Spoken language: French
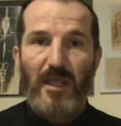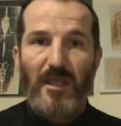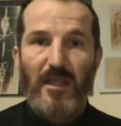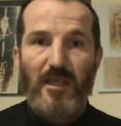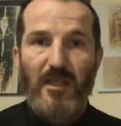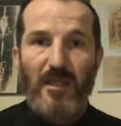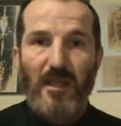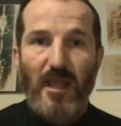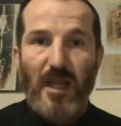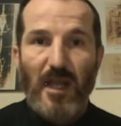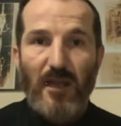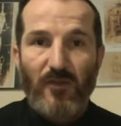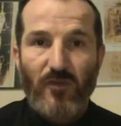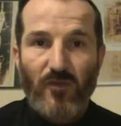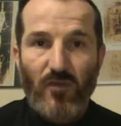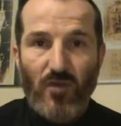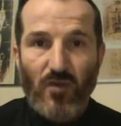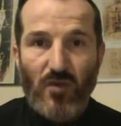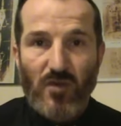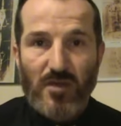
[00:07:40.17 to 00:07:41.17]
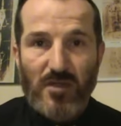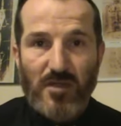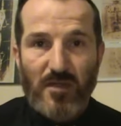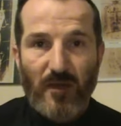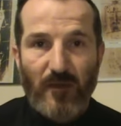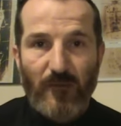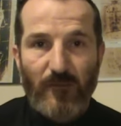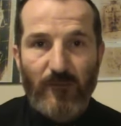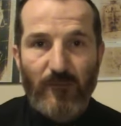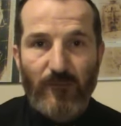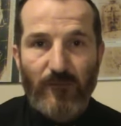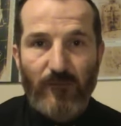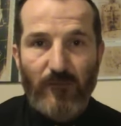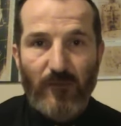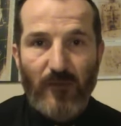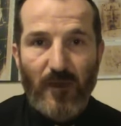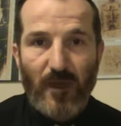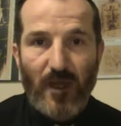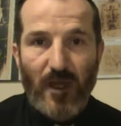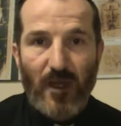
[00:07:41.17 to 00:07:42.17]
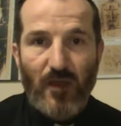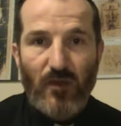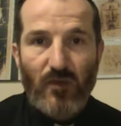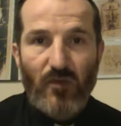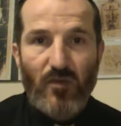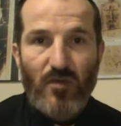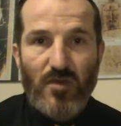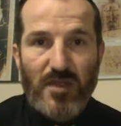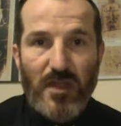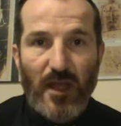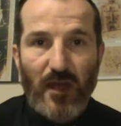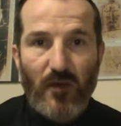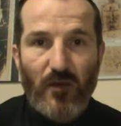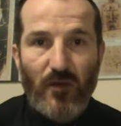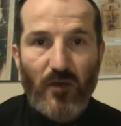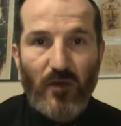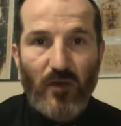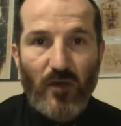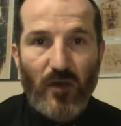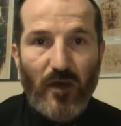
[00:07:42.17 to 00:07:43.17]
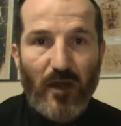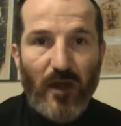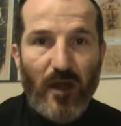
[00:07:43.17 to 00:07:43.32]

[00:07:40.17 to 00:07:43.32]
qui est la source du salut